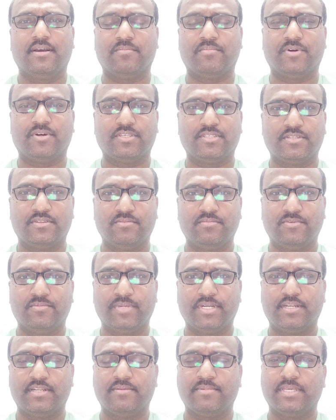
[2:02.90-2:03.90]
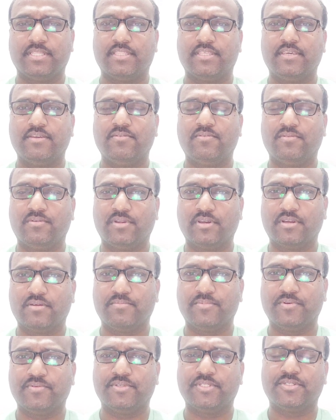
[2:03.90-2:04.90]
ఆ పాజిటివ్ మొమెంటం అయితే
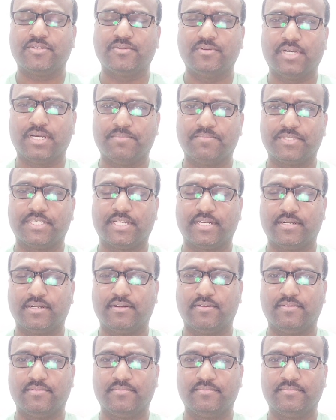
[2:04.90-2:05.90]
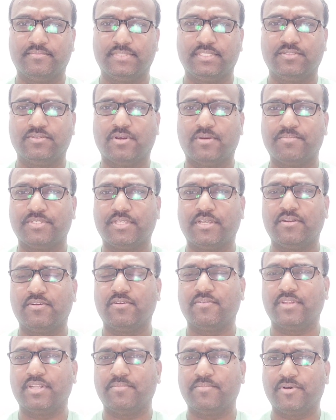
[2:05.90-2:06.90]
ఉండకపోవచ్చు అప్ సైడ్లో సో అప్
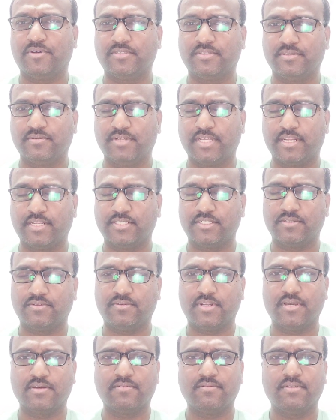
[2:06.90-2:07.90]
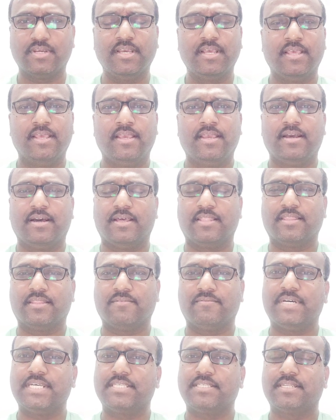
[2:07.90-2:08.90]
సైడ్లో ఒకవేళ పాజిటివ్ డైరెక్షన్ ఉన్నా కూడా
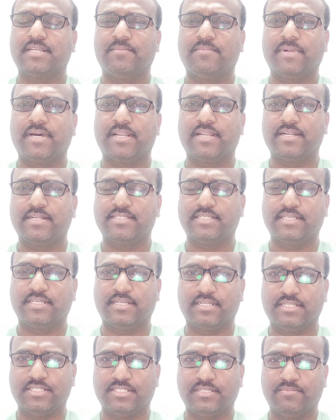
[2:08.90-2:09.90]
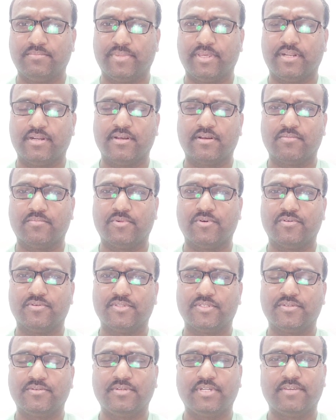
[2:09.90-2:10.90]
అంత ఫాస్ట్గా మార్కెట్స్ ఇక్కడ నుంచి
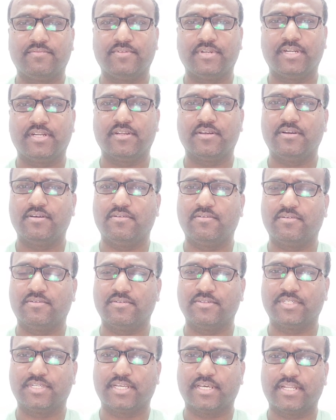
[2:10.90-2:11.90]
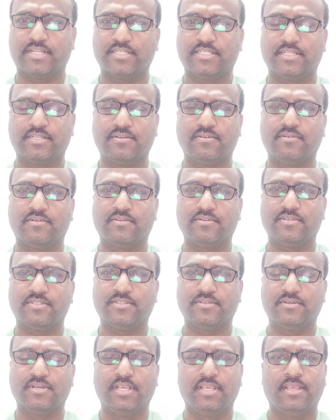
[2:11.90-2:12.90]
పెరగకపోవచ్చు డెఫినెట్గా ఒక రోజు కరెక్షన్ ఒక
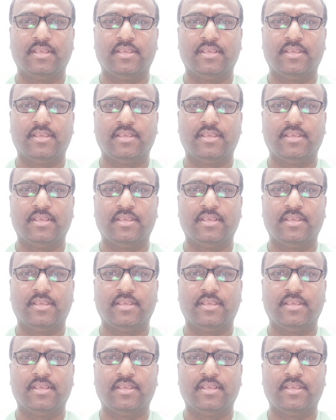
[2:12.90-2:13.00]
రోజు